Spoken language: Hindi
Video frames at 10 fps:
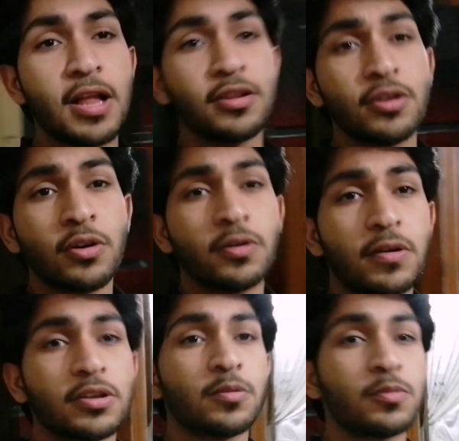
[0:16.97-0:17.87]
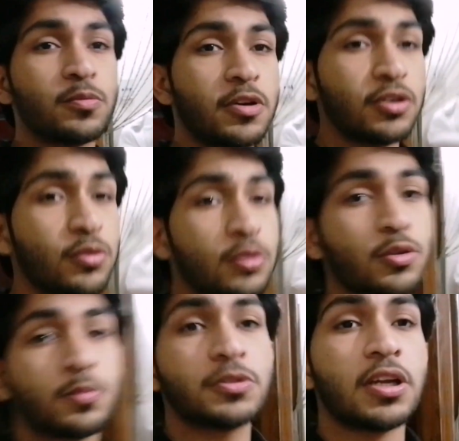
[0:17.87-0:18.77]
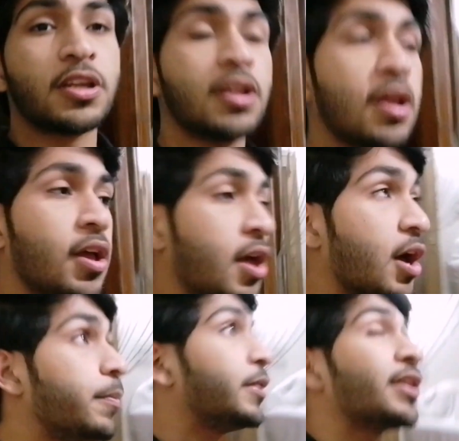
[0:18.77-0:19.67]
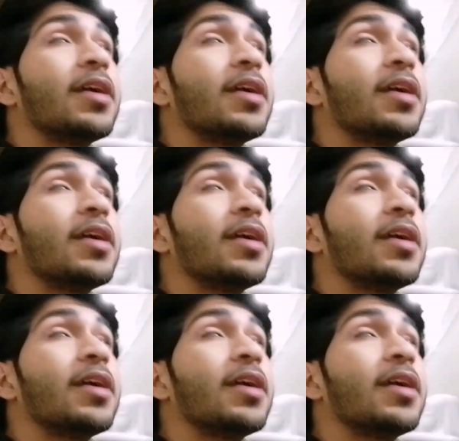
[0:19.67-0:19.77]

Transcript: हेलो वेलकम टू माय यूट्यूब चैनल अभी